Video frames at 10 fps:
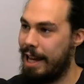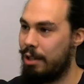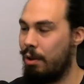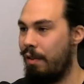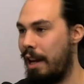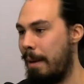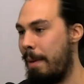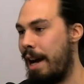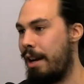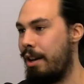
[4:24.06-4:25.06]
qui sont
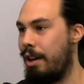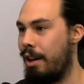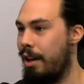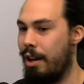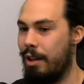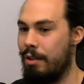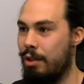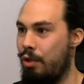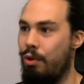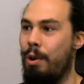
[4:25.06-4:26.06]
vraiment euh,
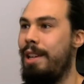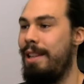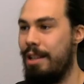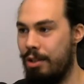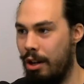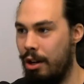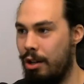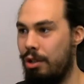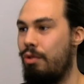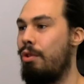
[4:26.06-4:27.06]
je veux un
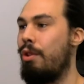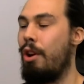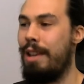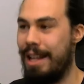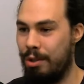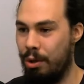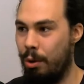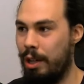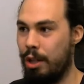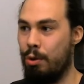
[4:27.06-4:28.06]
kinésiologue, je veux un naturo,
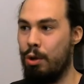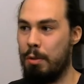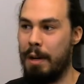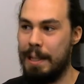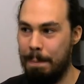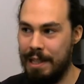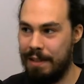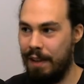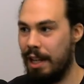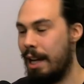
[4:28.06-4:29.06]
quelque chose de super
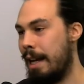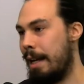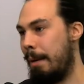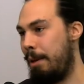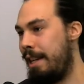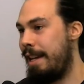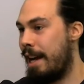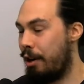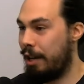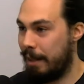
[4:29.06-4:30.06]
spécifique, puis il y a des clients
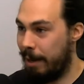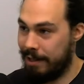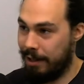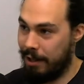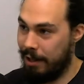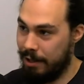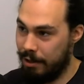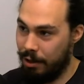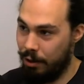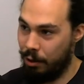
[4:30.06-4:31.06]
qu'honnêtement, ils s'en calissent.
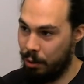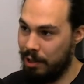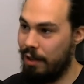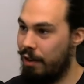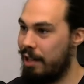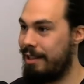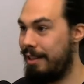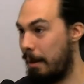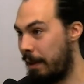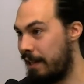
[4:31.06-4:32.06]
Là. Tout ce qu'ils veulent, c'est
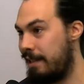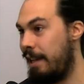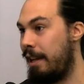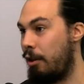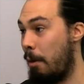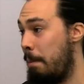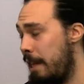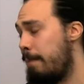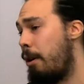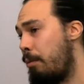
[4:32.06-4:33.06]
apprécier, que tu as un
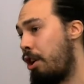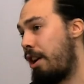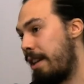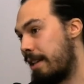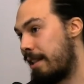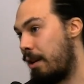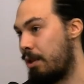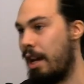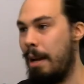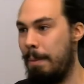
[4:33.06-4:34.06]
minimum de connaissances,
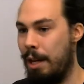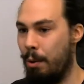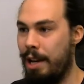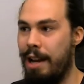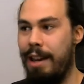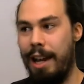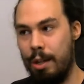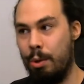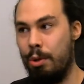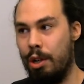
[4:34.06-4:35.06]
puis eux, il y a des
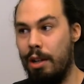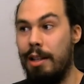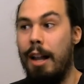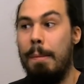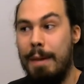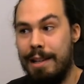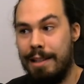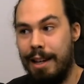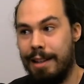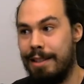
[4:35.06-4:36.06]
résultats dans le
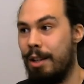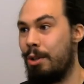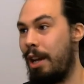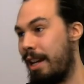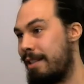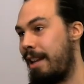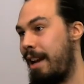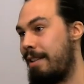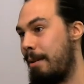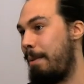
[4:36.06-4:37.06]
plaisir sans se
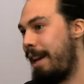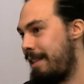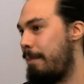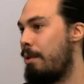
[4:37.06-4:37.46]
restreindre. C'est le principe de